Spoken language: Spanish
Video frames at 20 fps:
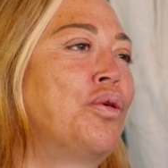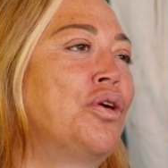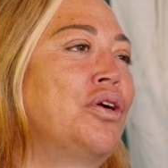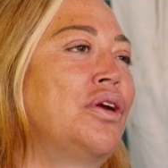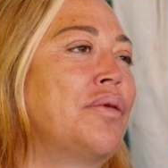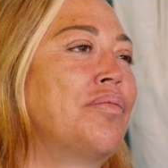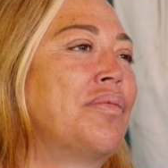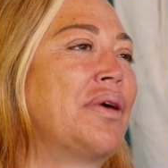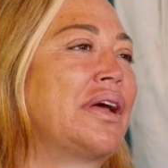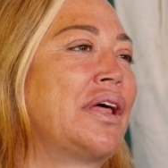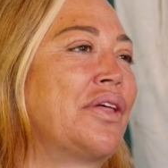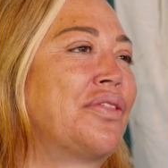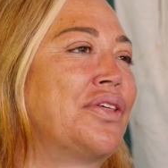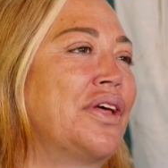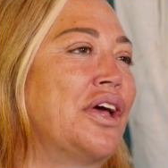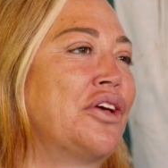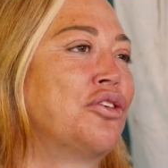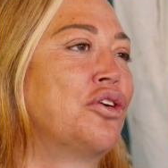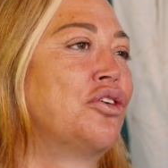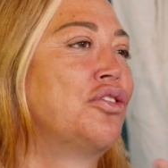programa que
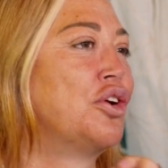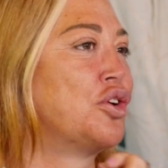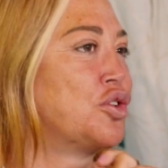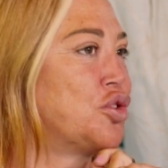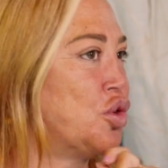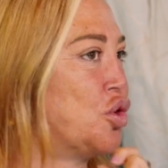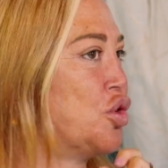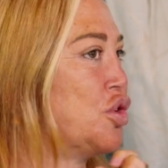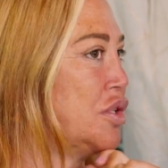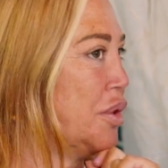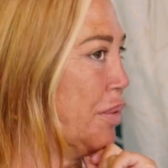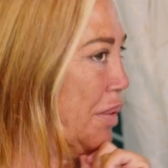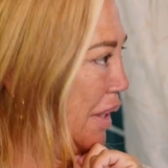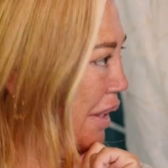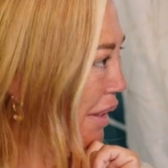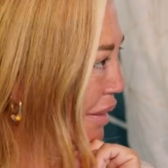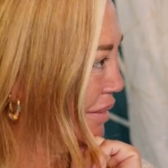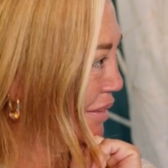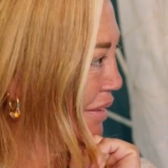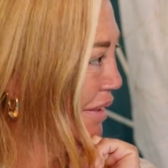hacía yo de los ojos de
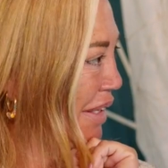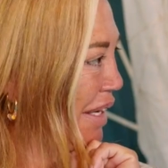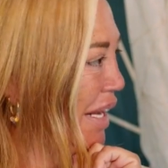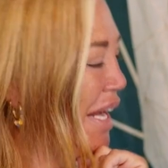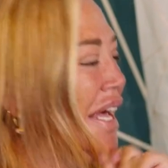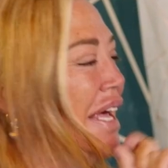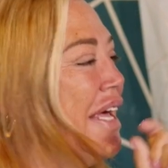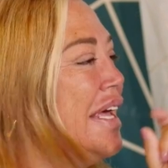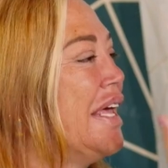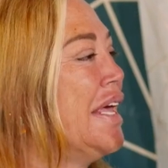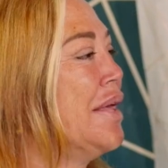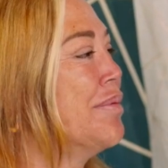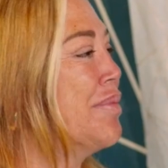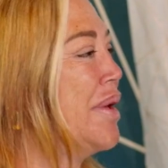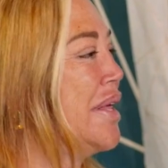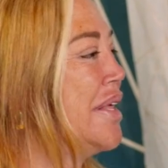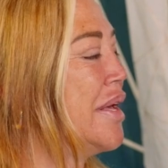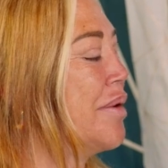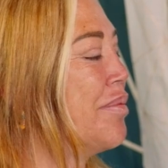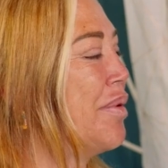Belén. Y
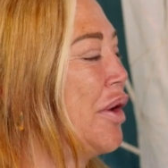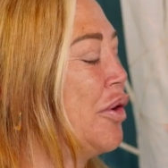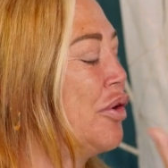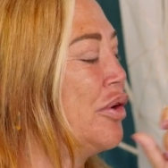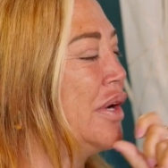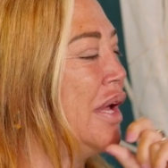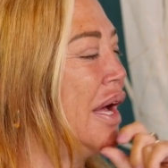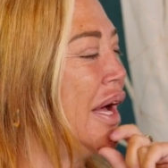me llevaron